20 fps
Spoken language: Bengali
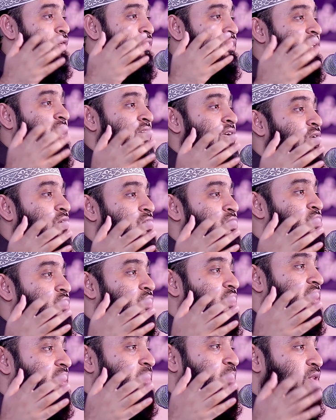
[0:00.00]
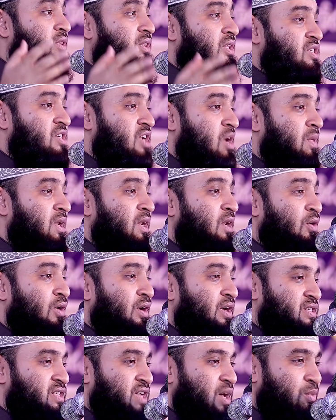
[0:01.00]
ক্ষতিগ্রস্তদের মধ্যে সামিল
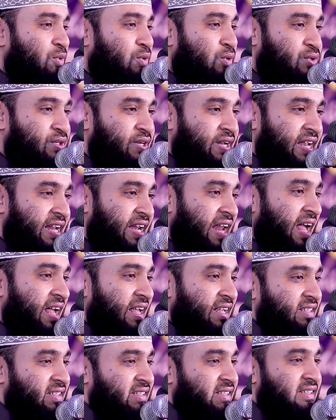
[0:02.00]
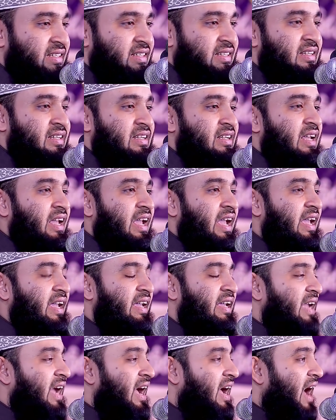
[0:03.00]
হয়ে যাব ঠিক কি না এই
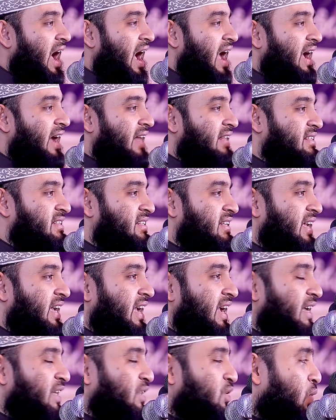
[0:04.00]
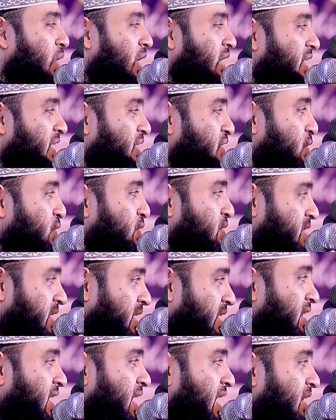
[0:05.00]
আয়াত দিয়ে এই দোয়া দিয়ে যখন
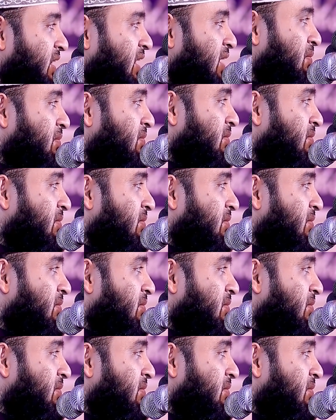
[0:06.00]
সৈয়দান আদম